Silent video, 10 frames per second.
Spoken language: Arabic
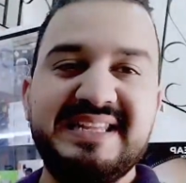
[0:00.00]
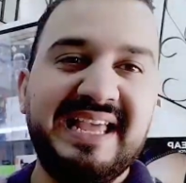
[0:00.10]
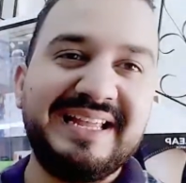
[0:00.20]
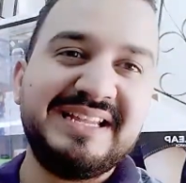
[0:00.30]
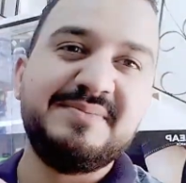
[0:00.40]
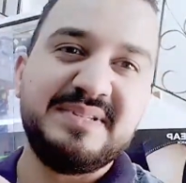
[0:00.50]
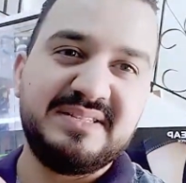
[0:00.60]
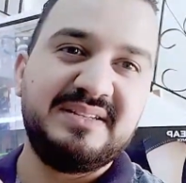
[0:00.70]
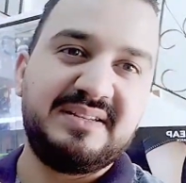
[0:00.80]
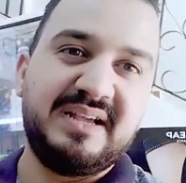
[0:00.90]
حاليا
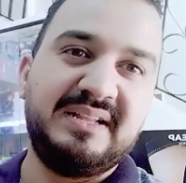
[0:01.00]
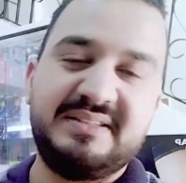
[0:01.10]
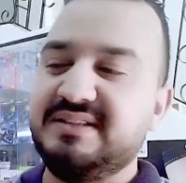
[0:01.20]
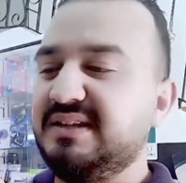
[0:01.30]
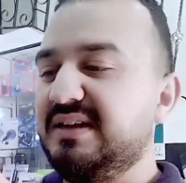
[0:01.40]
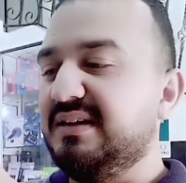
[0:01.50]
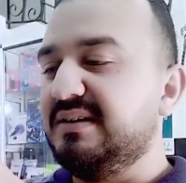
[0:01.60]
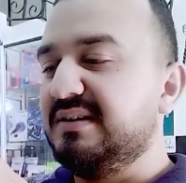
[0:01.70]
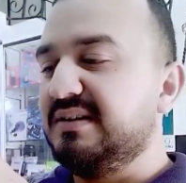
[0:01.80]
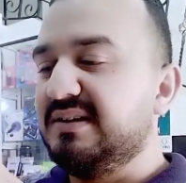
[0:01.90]
مازال الكاليتي ديالها
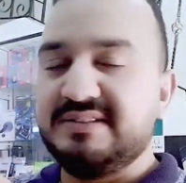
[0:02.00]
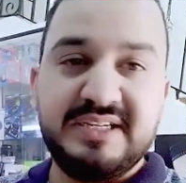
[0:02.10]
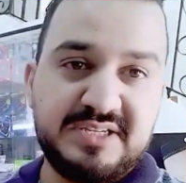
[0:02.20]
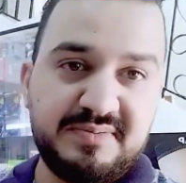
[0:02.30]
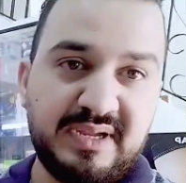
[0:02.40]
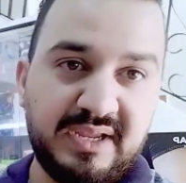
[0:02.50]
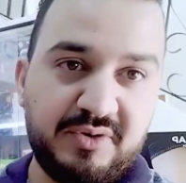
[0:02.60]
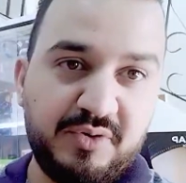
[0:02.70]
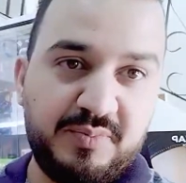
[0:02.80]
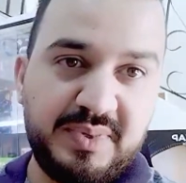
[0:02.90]
تبقى غير
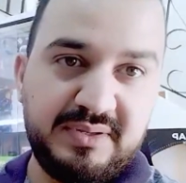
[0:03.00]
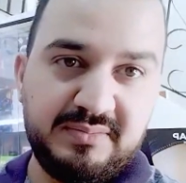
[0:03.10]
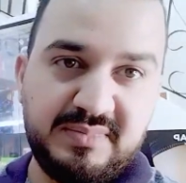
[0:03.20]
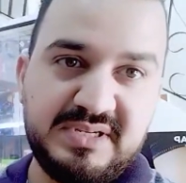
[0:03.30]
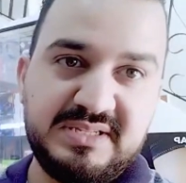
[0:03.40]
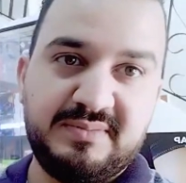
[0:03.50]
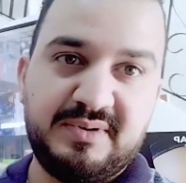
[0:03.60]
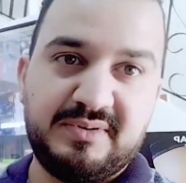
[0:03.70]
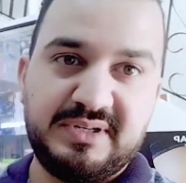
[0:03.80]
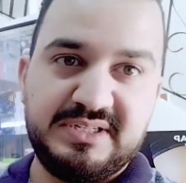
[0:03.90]
كوبي ماشي زعما
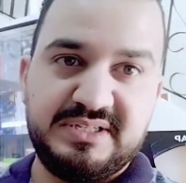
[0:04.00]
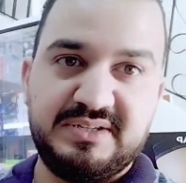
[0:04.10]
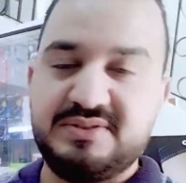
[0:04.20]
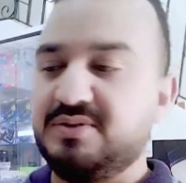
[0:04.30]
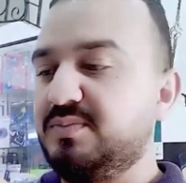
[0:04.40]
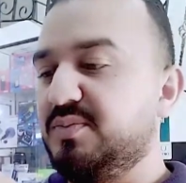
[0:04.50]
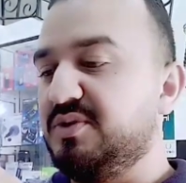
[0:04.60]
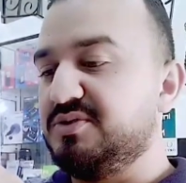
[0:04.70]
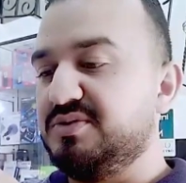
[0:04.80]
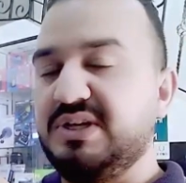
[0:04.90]
اوريجينال سون
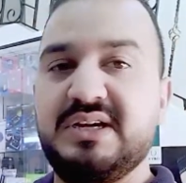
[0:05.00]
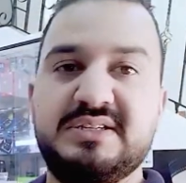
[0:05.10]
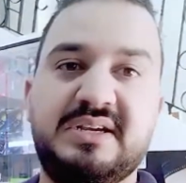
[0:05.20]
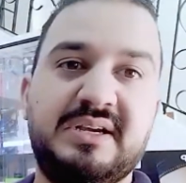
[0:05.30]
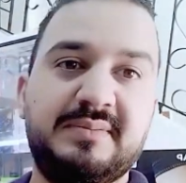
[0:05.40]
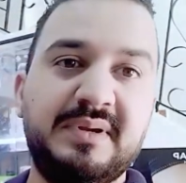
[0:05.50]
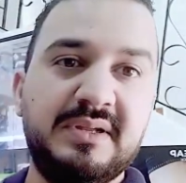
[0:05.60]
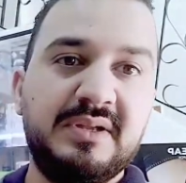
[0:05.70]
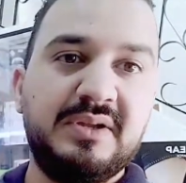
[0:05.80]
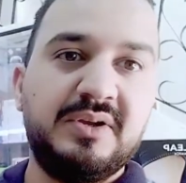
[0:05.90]
بورت ولا شي حاجه هاربه
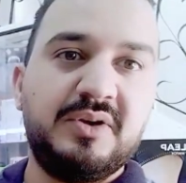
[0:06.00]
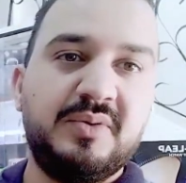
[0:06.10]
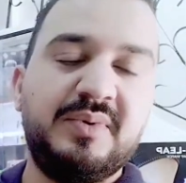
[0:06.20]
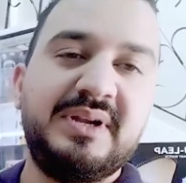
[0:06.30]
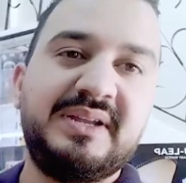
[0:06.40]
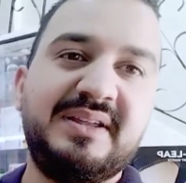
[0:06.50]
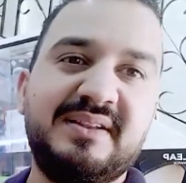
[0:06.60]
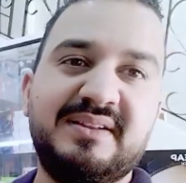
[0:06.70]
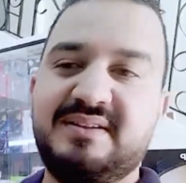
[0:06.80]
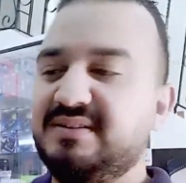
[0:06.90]
ولكن
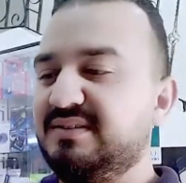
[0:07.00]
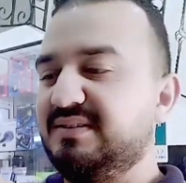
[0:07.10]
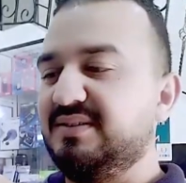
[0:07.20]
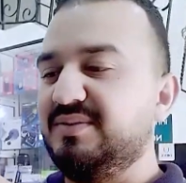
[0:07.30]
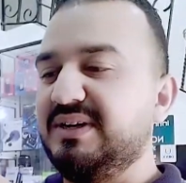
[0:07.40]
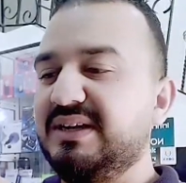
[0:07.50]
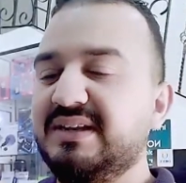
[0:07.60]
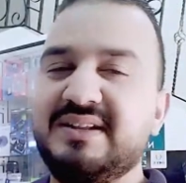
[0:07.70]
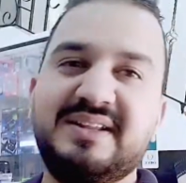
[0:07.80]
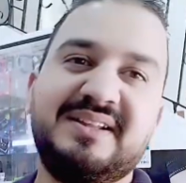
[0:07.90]

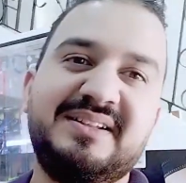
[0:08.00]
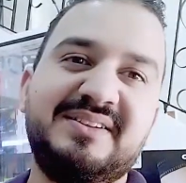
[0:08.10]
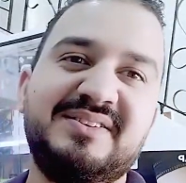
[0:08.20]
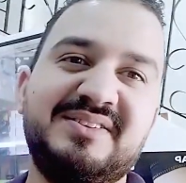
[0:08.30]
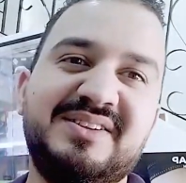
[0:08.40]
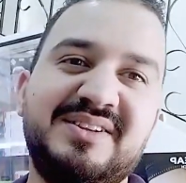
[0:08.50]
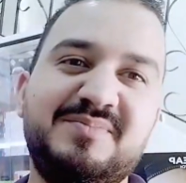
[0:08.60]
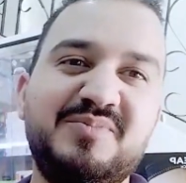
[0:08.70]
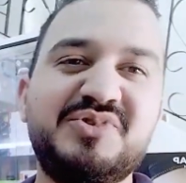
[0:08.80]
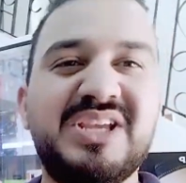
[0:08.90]
ولكن
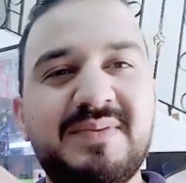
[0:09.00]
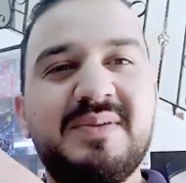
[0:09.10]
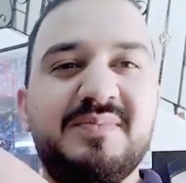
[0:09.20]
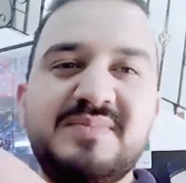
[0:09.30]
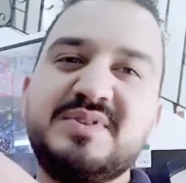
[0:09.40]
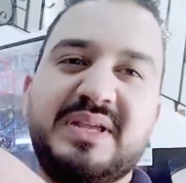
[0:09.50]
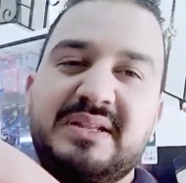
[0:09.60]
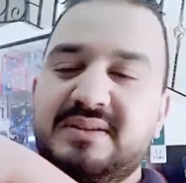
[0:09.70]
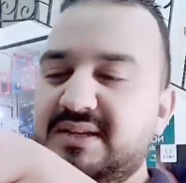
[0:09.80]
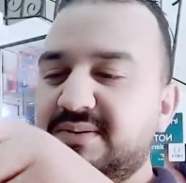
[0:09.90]
الثمن آه، مزيان
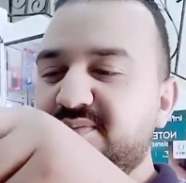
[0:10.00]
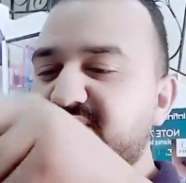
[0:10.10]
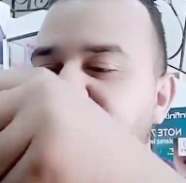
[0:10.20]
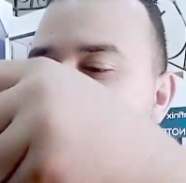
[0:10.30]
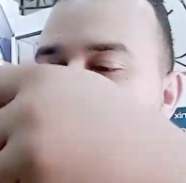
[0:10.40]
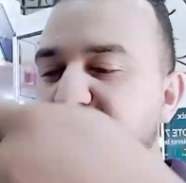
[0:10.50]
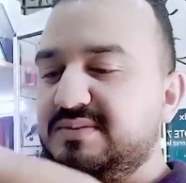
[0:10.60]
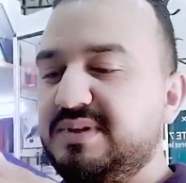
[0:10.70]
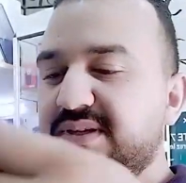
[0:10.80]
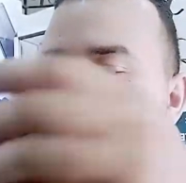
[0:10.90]
يعني الثمن
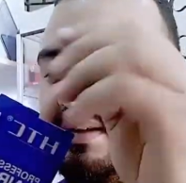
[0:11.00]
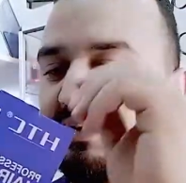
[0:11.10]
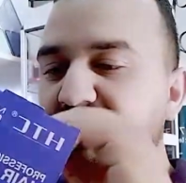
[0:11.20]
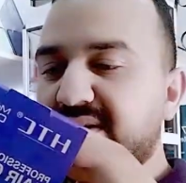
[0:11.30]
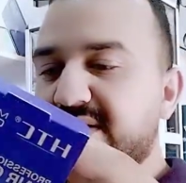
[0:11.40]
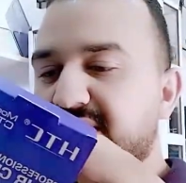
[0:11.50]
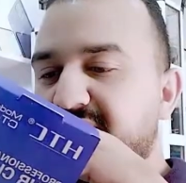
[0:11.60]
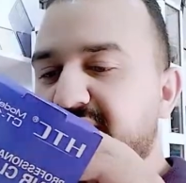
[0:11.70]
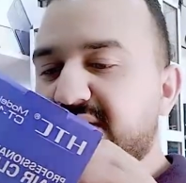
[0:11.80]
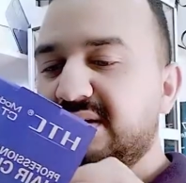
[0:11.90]
زوين
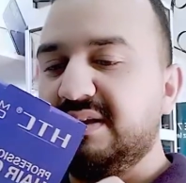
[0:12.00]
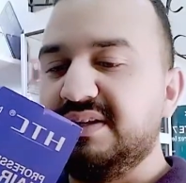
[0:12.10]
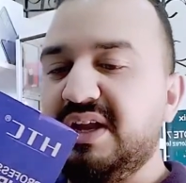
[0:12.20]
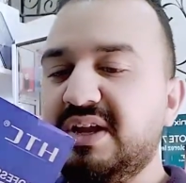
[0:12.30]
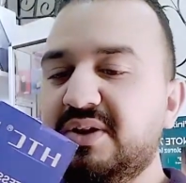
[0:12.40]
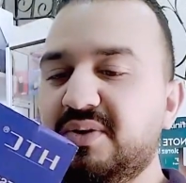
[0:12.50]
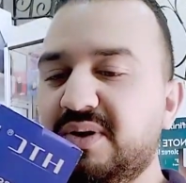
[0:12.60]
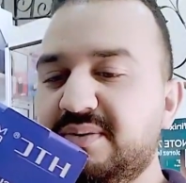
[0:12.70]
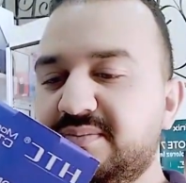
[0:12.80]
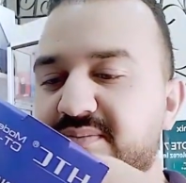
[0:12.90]
غادي نحلوها